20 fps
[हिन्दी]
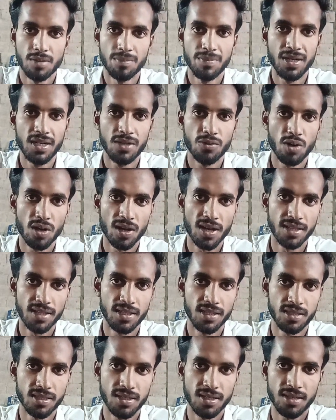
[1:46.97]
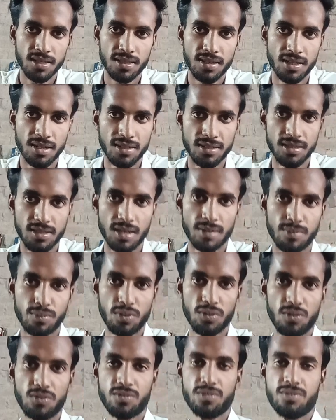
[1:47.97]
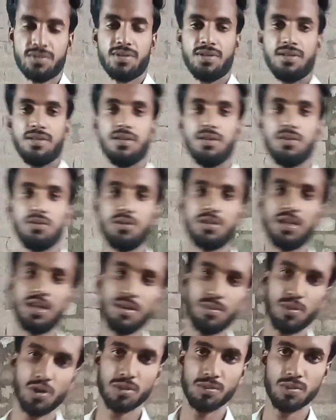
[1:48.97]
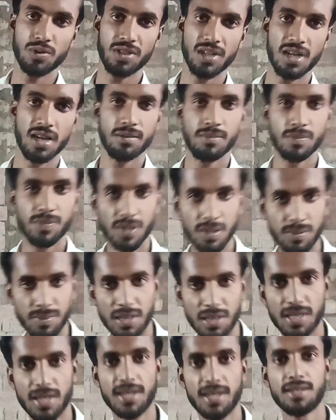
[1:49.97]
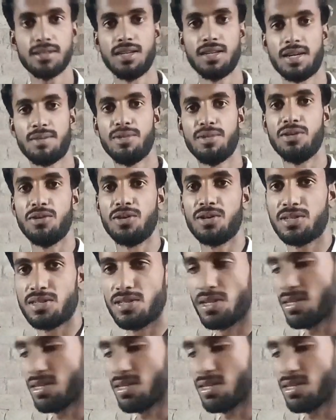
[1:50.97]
हम वीडियो लगा देते हैं देख लीजिए आप लोग तो चलिए बहुत बहुत धन्यवाद फिर मिलते हैं एक नए वीडियो के